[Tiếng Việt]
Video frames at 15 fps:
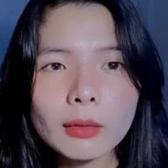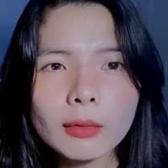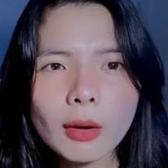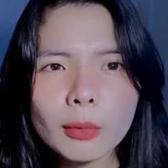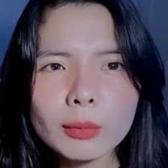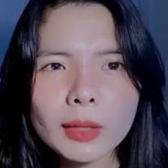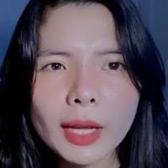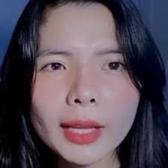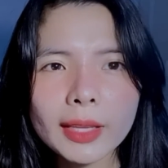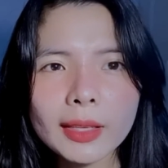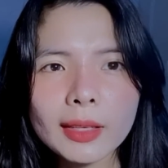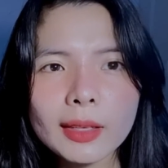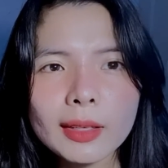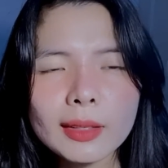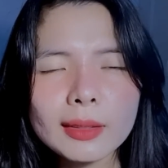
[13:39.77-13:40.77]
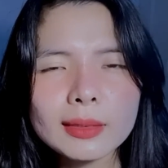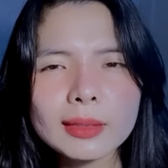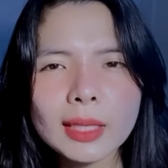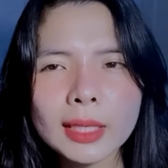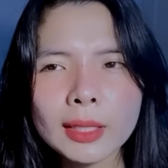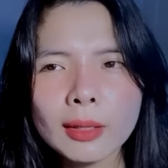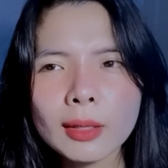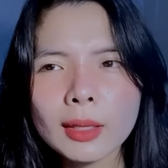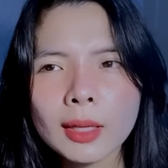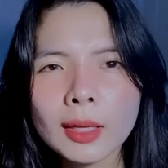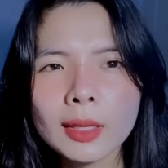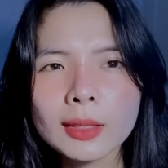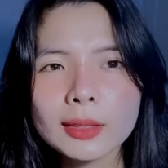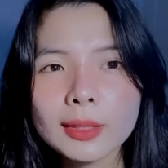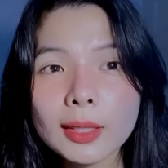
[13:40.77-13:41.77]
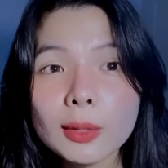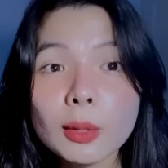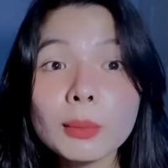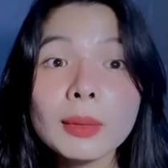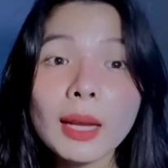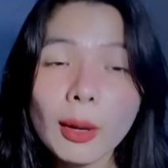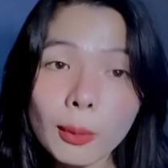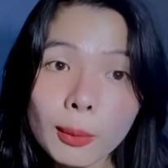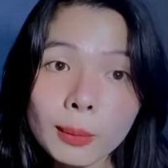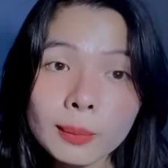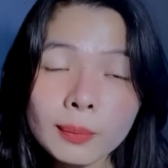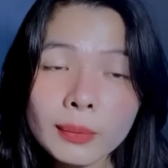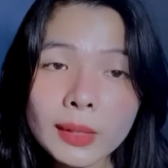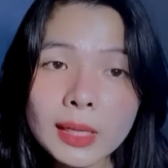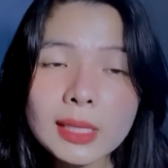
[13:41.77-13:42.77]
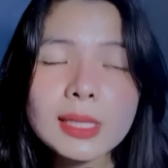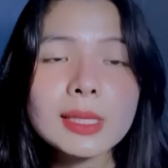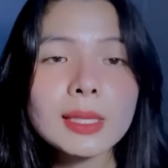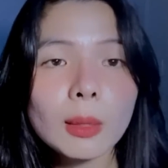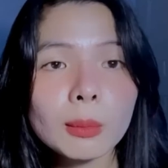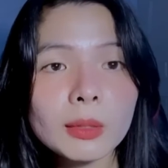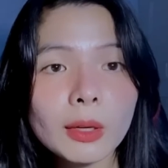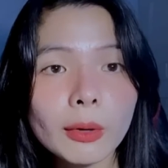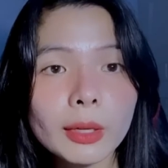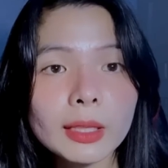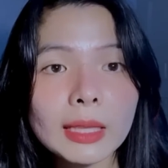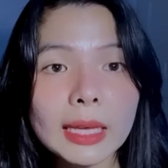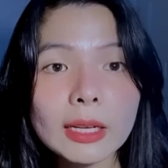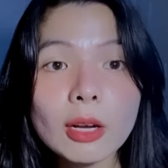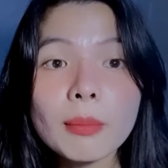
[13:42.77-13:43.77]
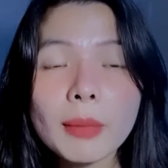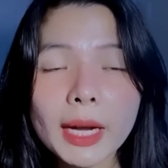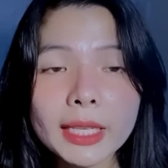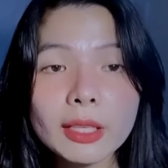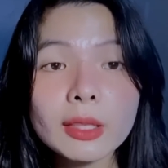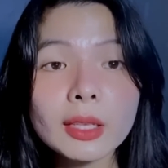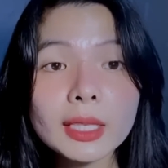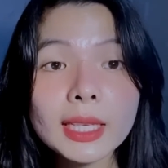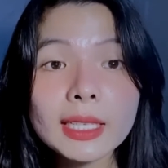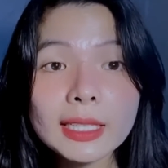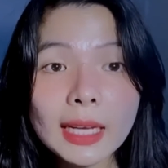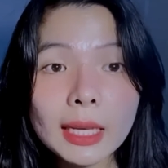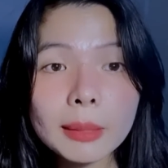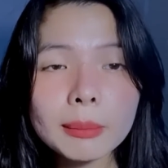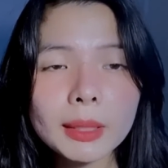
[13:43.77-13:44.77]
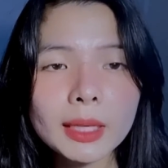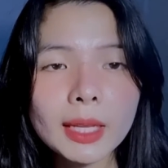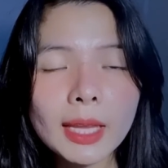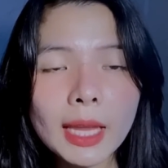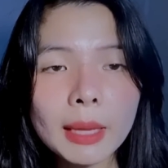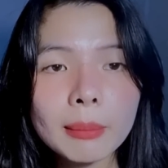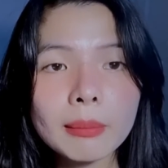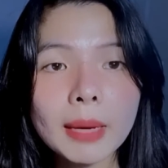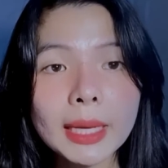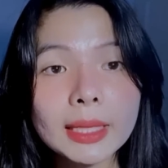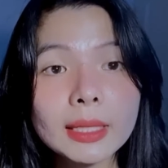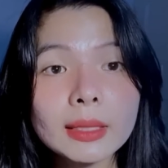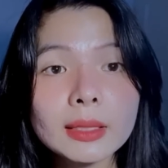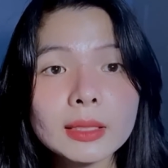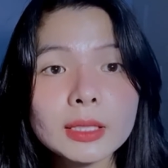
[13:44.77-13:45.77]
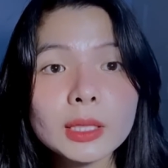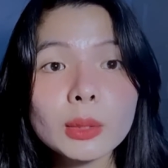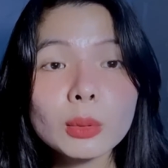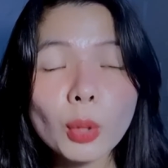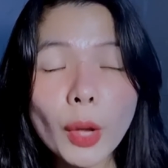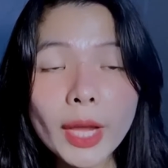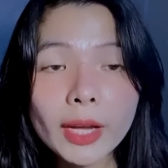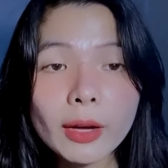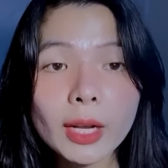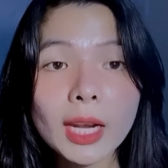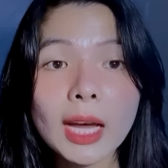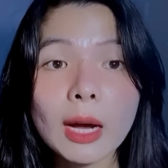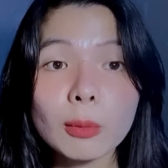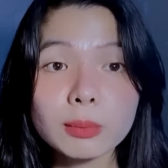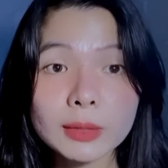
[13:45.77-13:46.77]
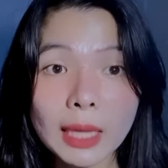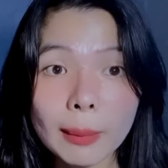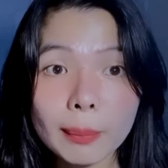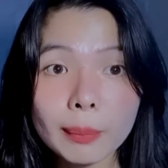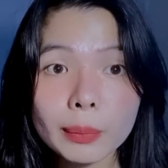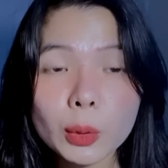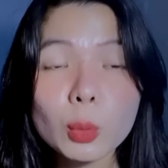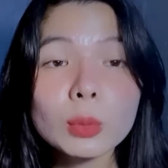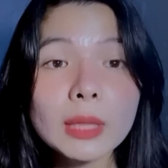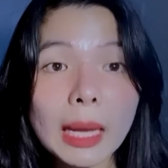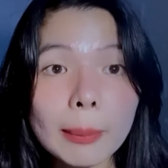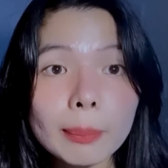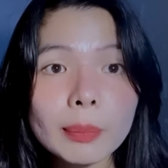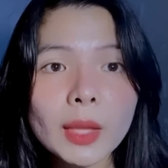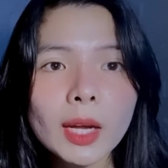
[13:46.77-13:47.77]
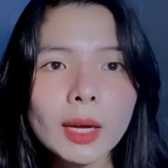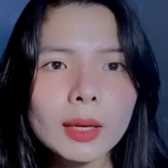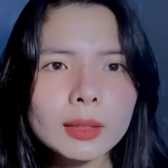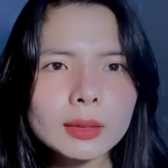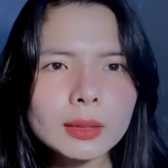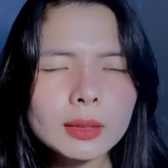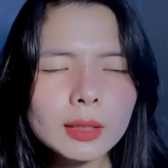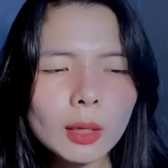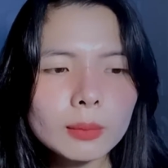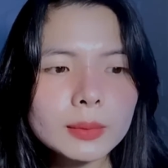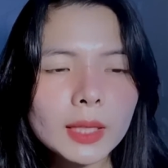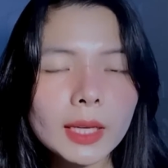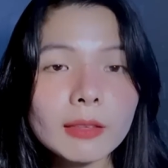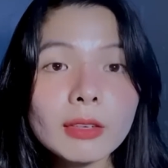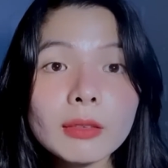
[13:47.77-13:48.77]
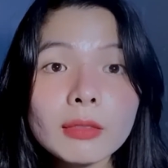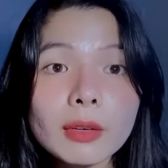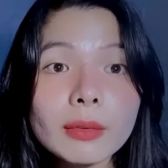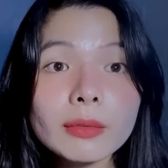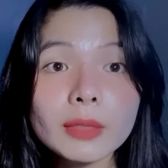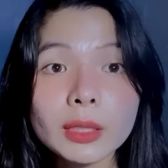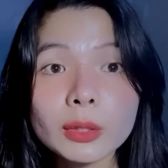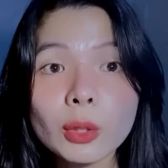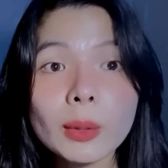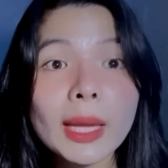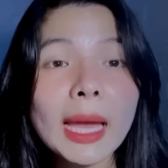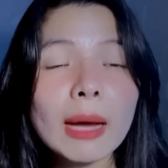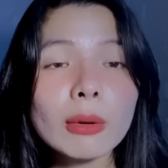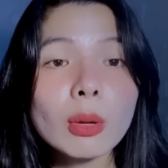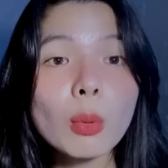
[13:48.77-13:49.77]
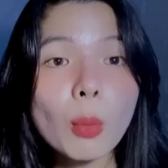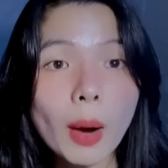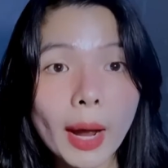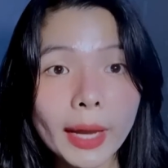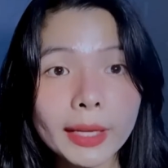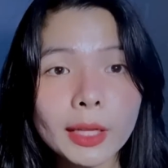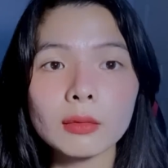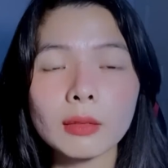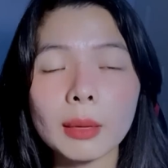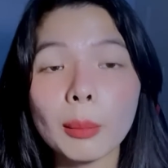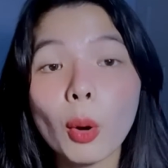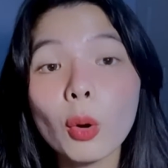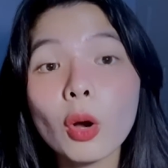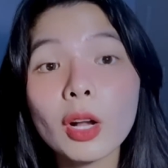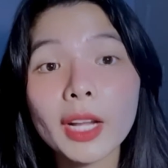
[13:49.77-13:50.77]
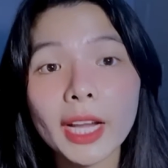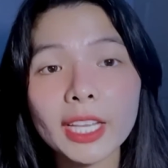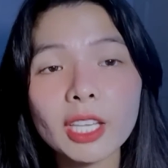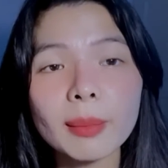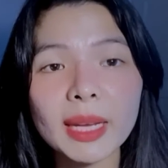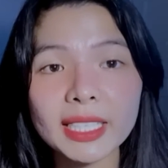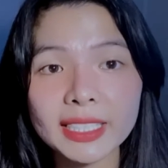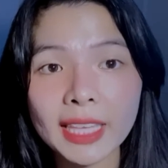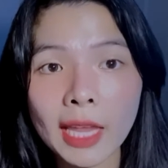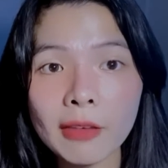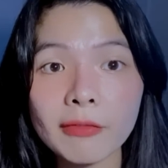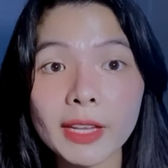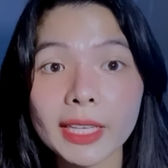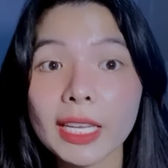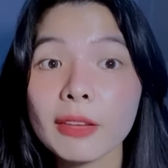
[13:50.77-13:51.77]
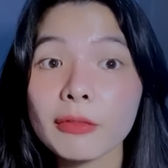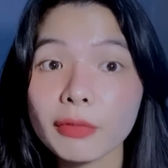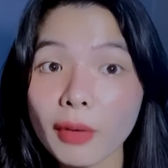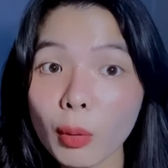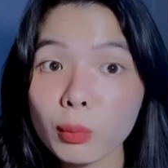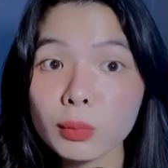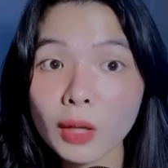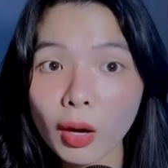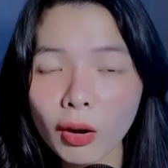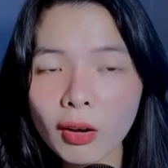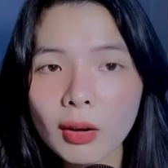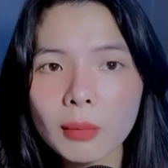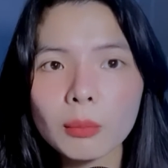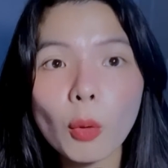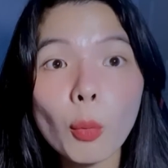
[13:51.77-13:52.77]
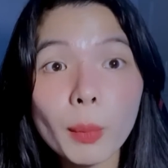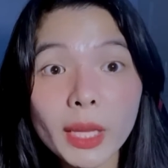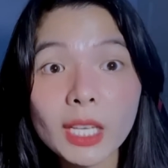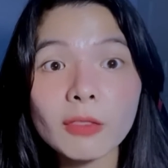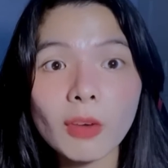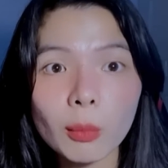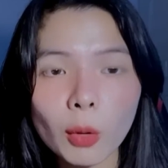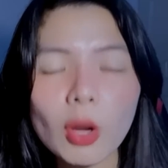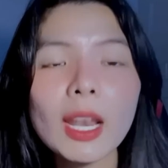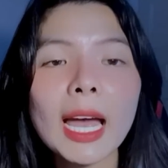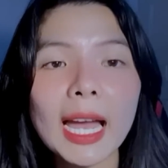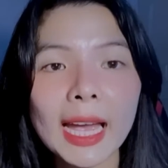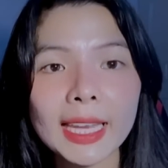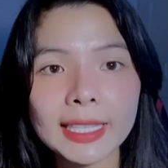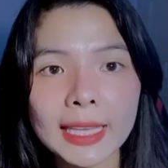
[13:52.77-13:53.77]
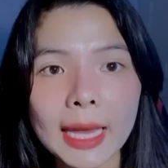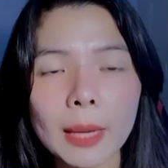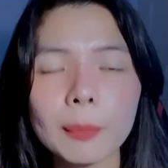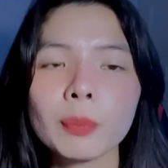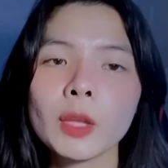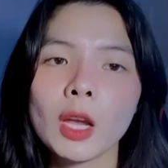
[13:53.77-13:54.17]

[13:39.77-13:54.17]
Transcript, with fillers: vong này thầy nói là chết cũng lâu xong rồi thầy có bày cho những cái cách mà để em bạn siêu thoát hoặc là học tập tu tập chứ không thể vất vớ vất vưởng chỗ cái ao đó hoài và bố có kể cho bạn nghe về cái vong đó bố biết cái vong đó là ai nha